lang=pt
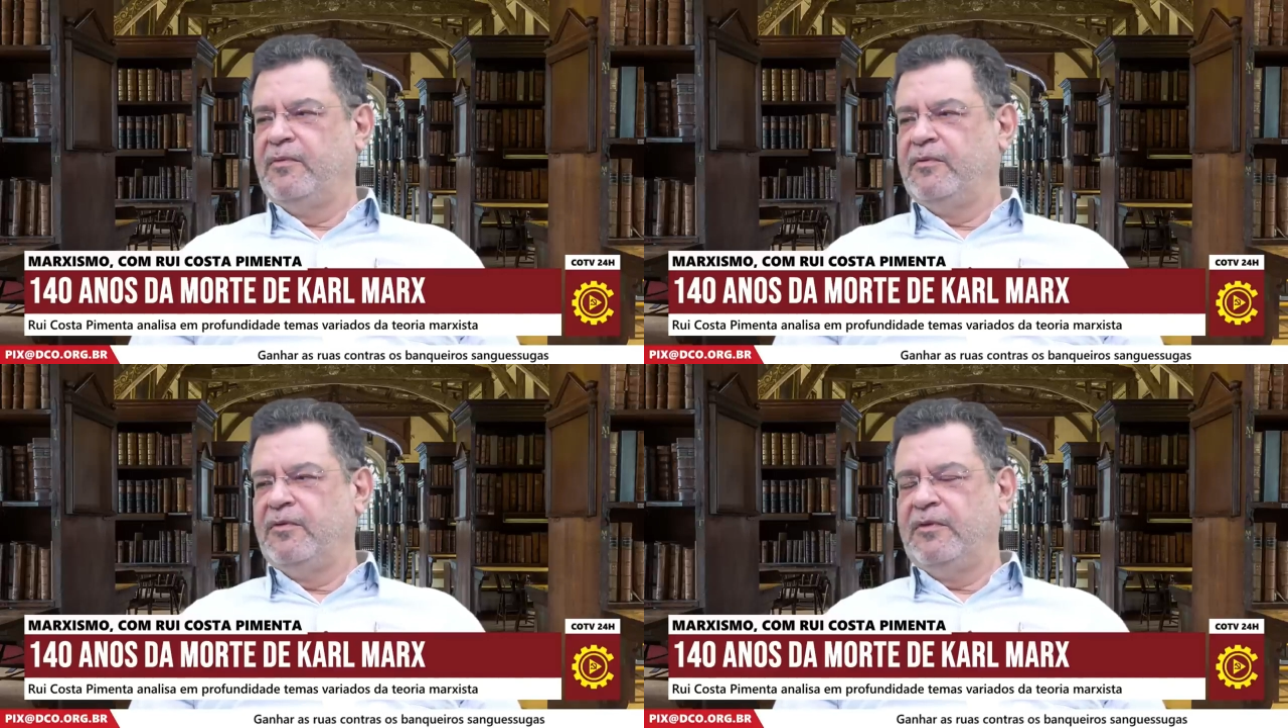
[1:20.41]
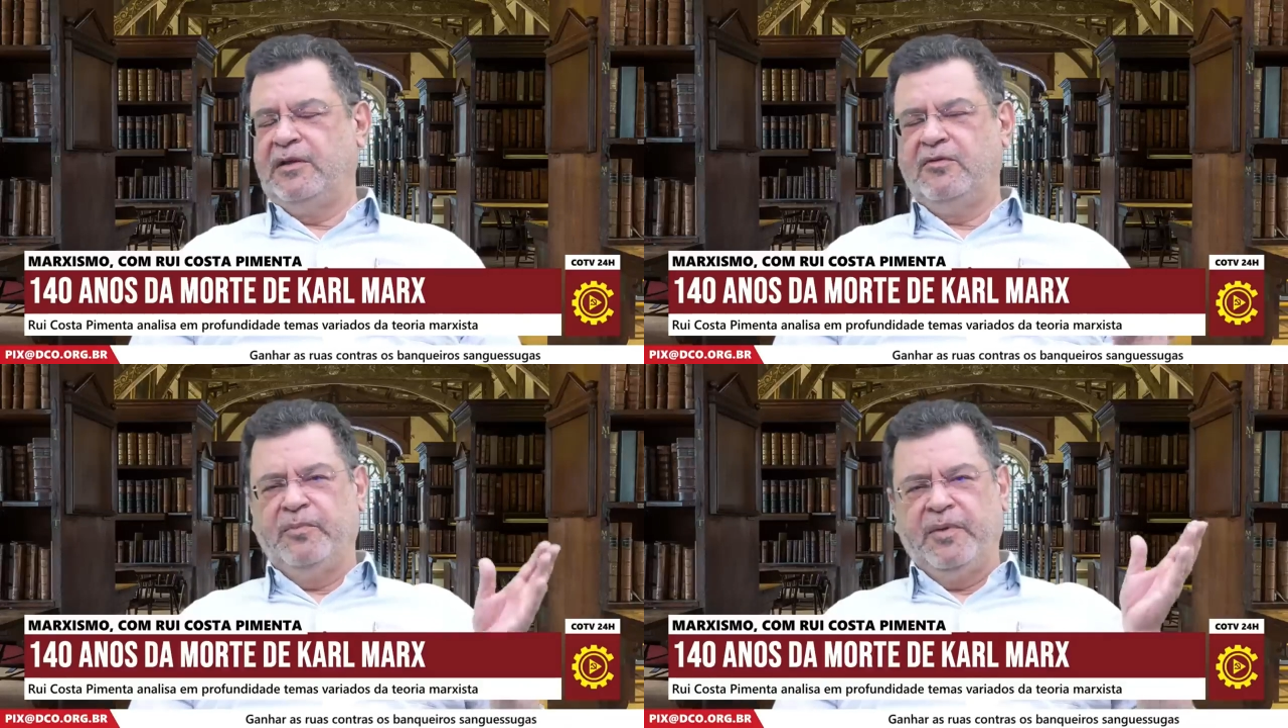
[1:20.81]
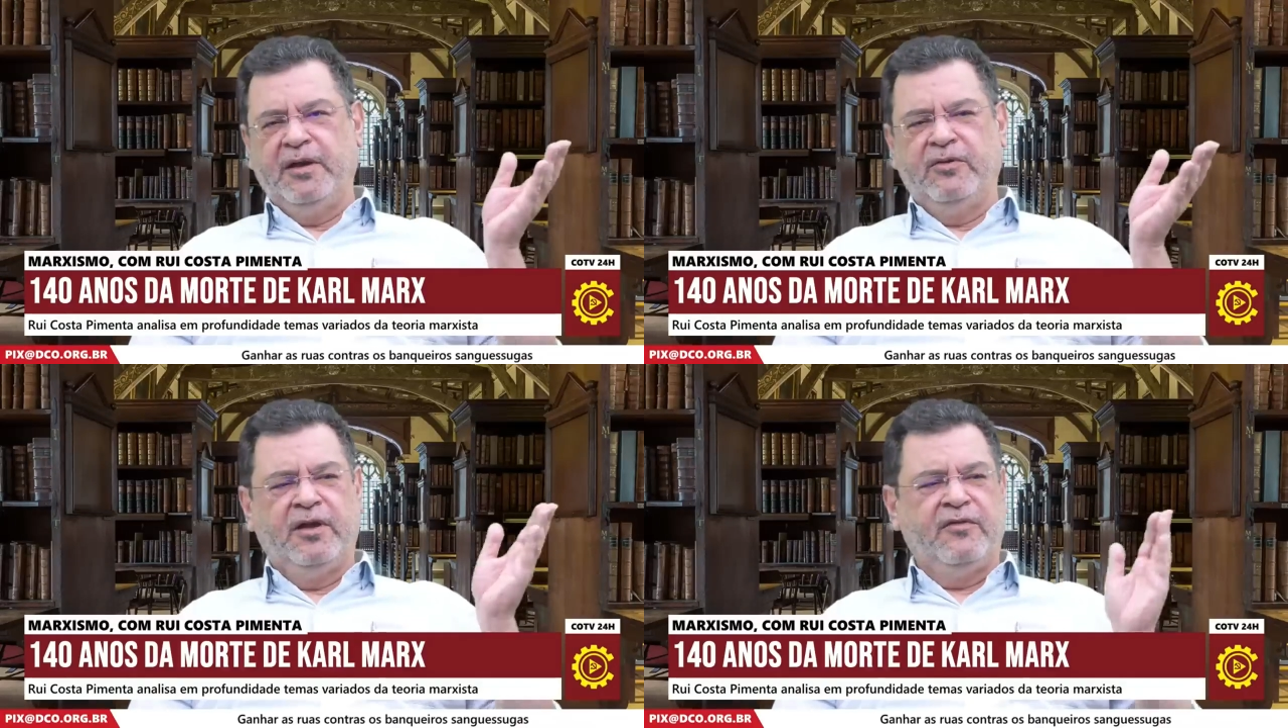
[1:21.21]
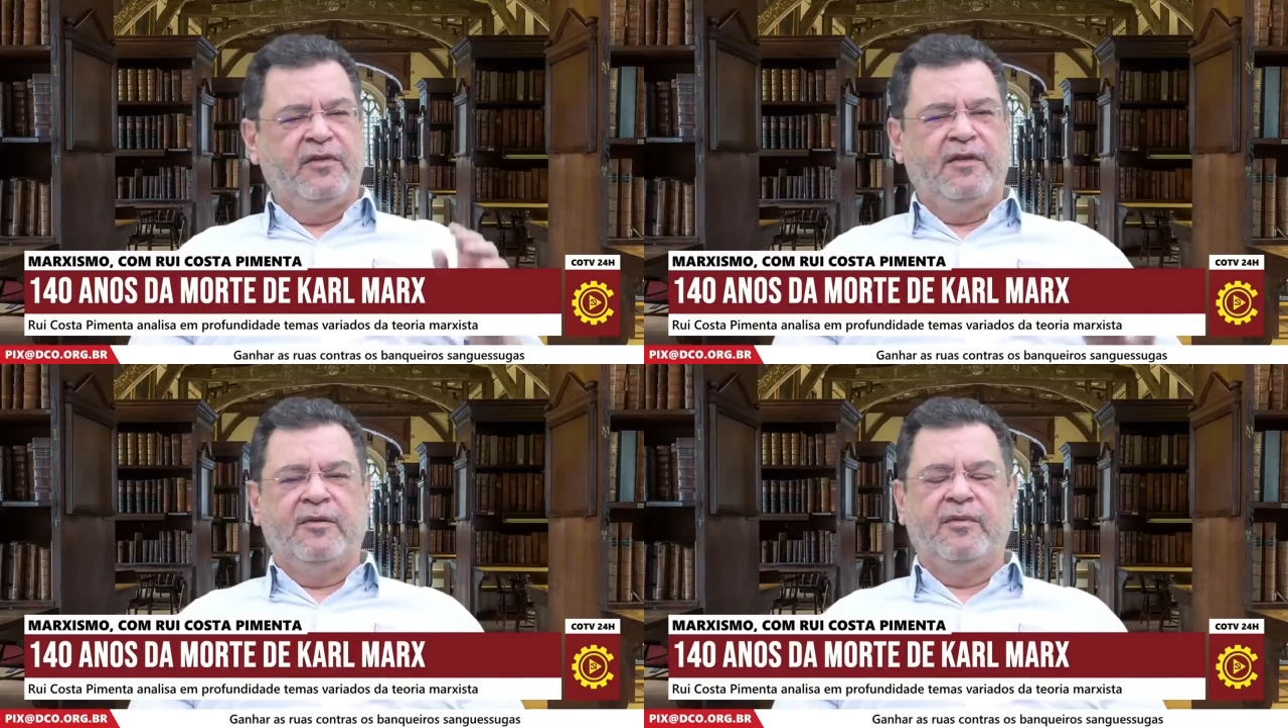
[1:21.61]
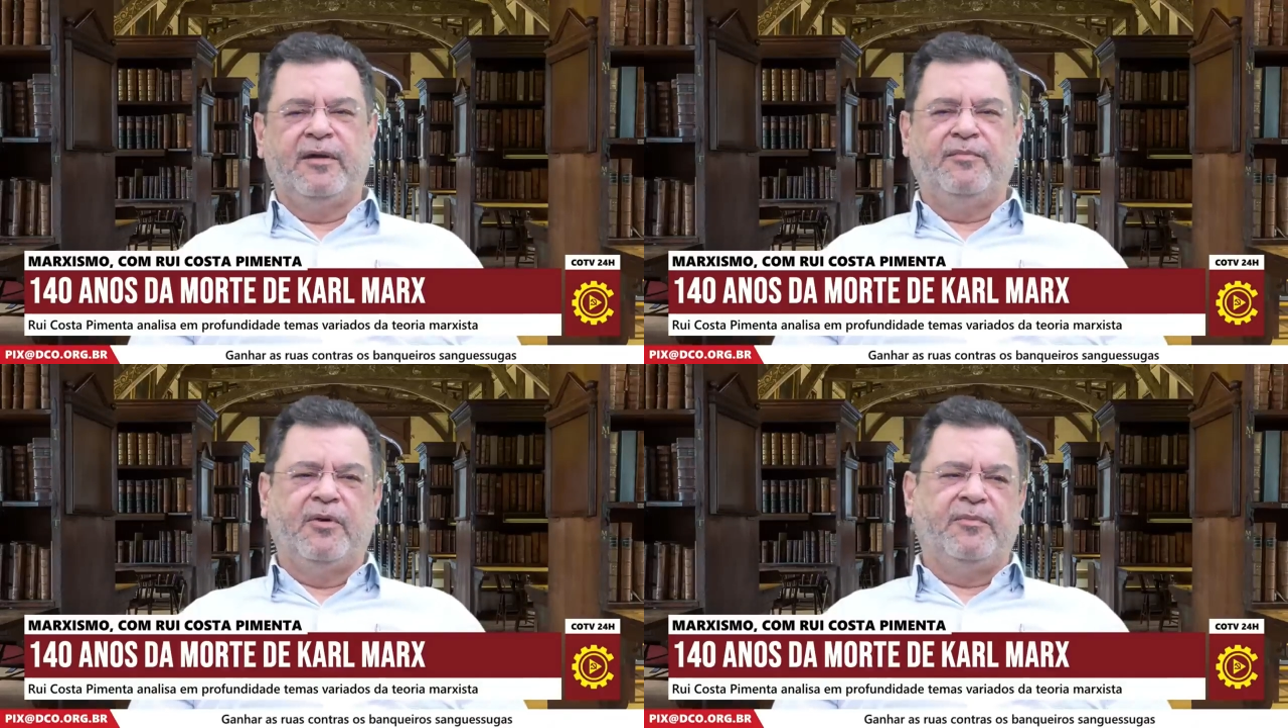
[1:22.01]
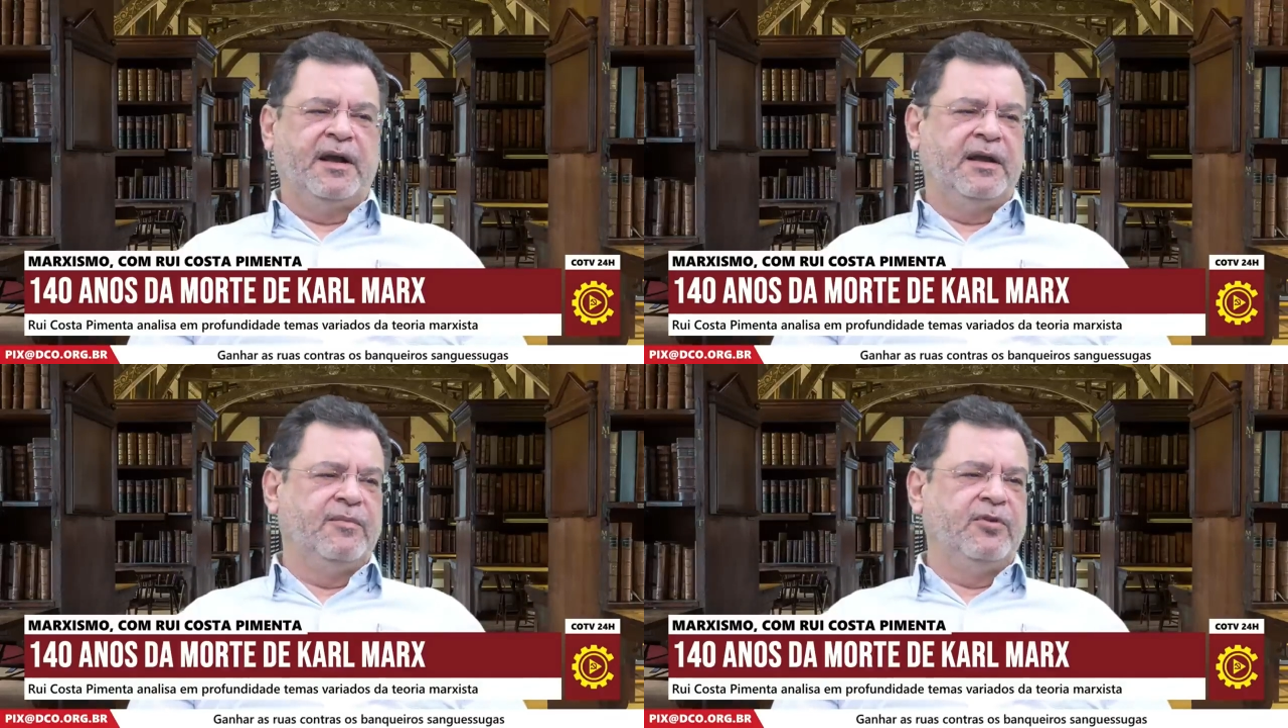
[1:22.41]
durante um período, aí fizeram uma propaganda